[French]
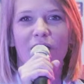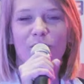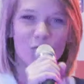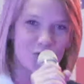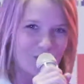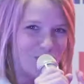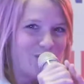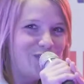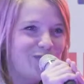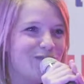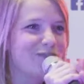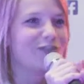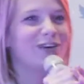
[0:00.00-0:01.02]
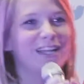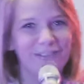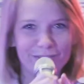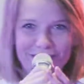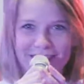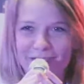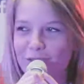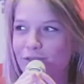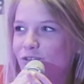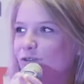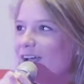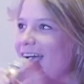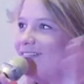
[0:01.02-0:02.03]
Bonjour, bonjour à toutes et tous. Je
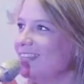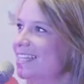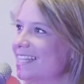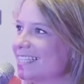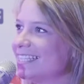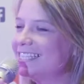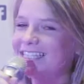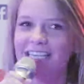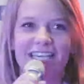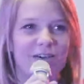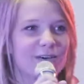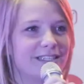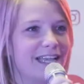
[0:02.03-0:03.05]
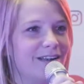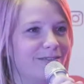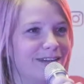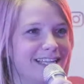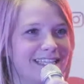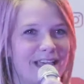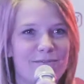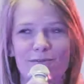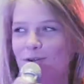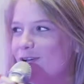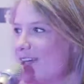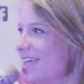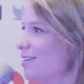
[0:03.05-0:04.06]
suis ravie d'être ici au salon
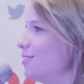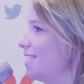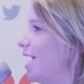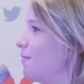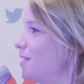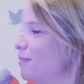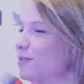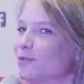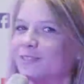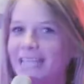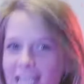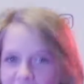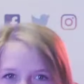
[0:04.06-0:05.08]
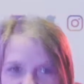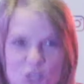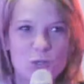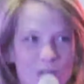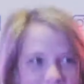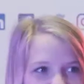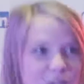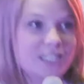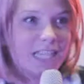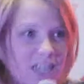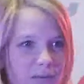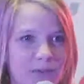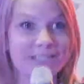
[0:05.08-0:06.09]
SME et au Startup Contest. Je suis chaude. J'ai
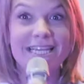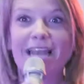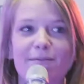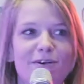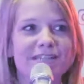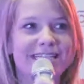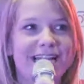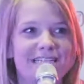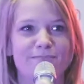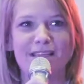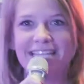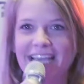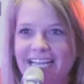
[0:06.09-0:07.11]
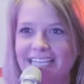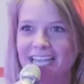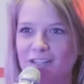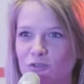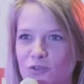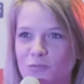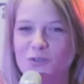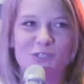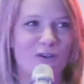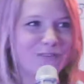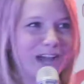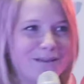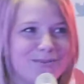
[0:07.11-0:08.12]
commencé la boxe la semaine dernière, donc je me sens
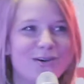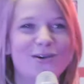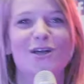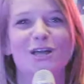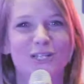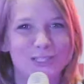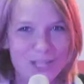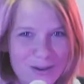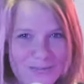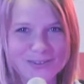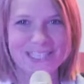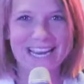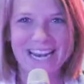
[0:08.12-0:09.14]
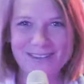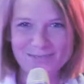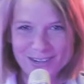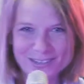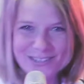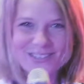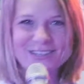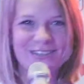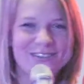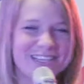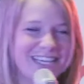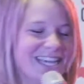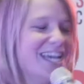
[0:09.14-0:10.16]
vraiment dans mon élément
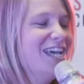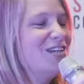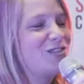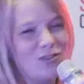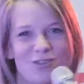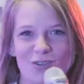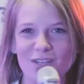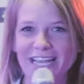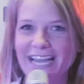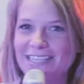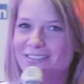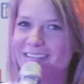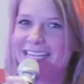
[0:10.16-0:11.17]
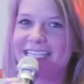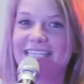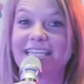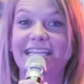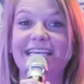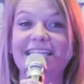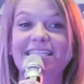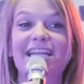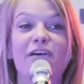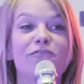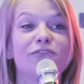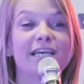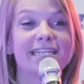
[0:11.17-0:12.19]
aujourd'hui. Je suis Juliette, Juliette Eskenazi, la
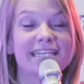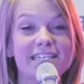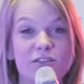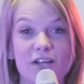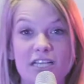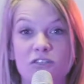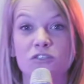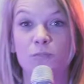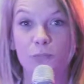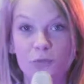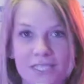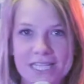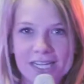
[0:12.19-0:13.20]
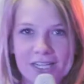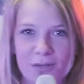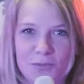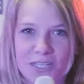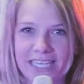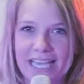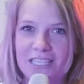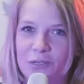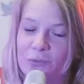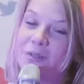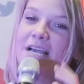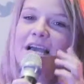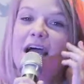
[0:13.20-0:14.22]
fondatrice de l'agence Poussin Communication.
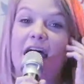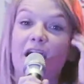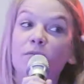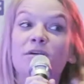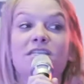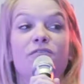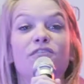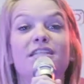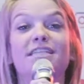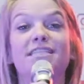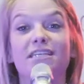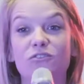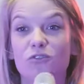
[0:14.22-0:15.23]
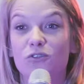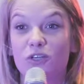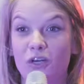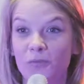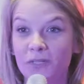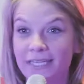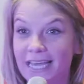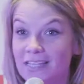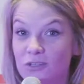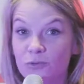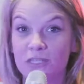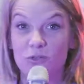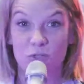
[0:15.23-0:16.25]
Alors moi, j'ai fait des études de
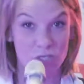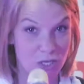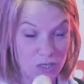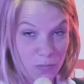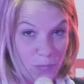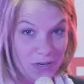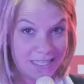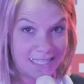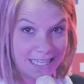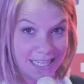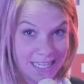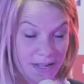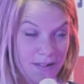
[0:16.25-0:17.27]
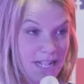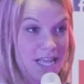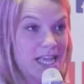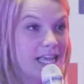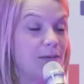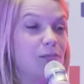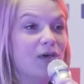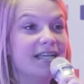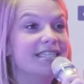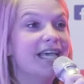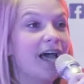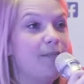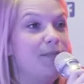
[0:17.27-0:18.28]
communication et de sciences politiques. Et puis
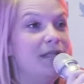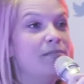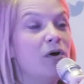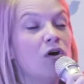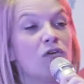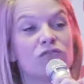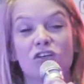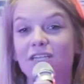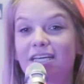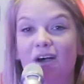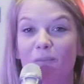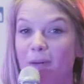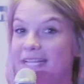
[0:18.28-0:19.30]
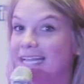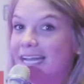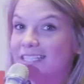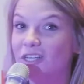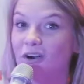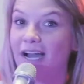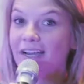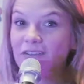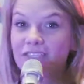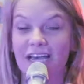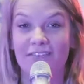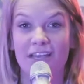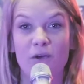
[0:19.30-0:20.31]
assez rapidement, en faisant des campagnes électorales, en
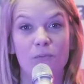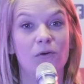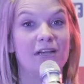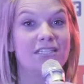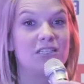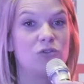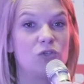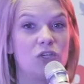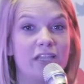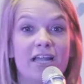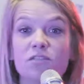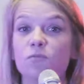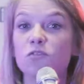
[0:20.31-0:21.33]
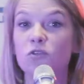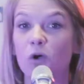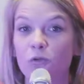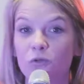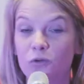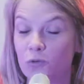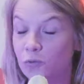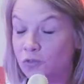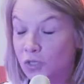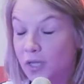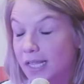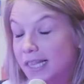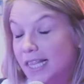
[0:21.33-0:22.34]
travaillant pour l'institutionnel, je me suis rendu compte
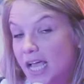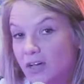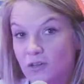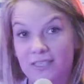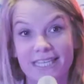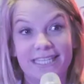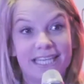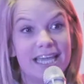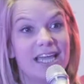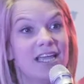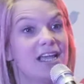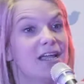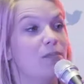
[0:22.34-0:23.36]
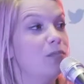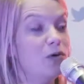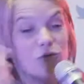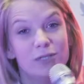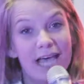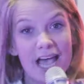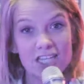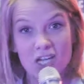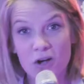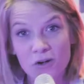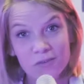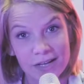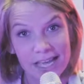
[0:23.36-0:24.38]
que c'était beaucoup d'argent
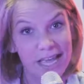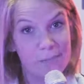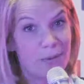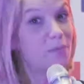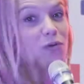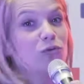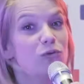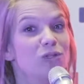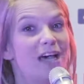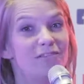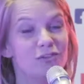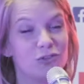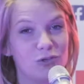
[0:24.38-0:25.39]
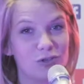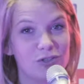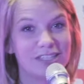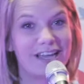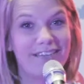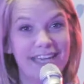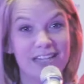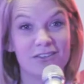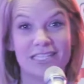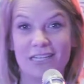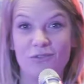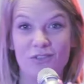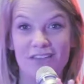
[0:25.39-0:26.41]
et pas beaucoup d'aventure de travailler dans
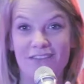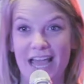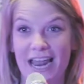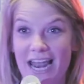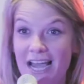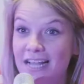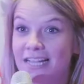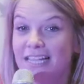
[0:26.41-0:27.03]
cet univers-là.